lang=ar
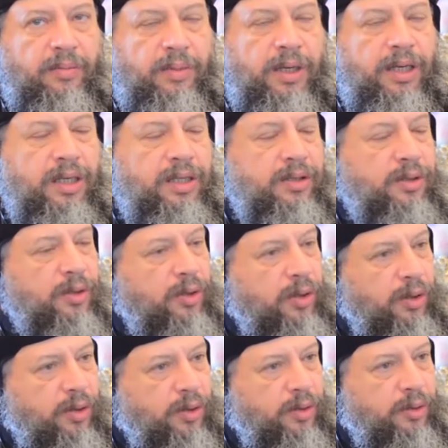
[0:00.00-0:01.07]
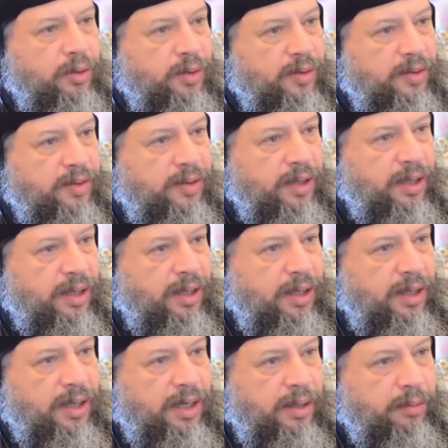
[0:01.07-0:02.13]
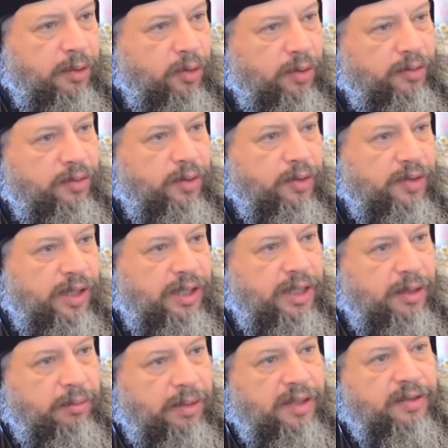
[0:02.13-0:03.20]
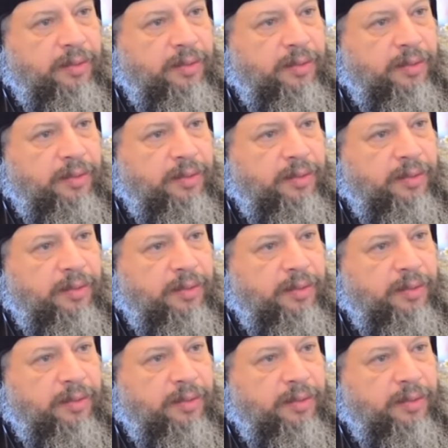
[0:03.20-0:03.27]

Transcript: بركة الروح القدس لما وقف قصاد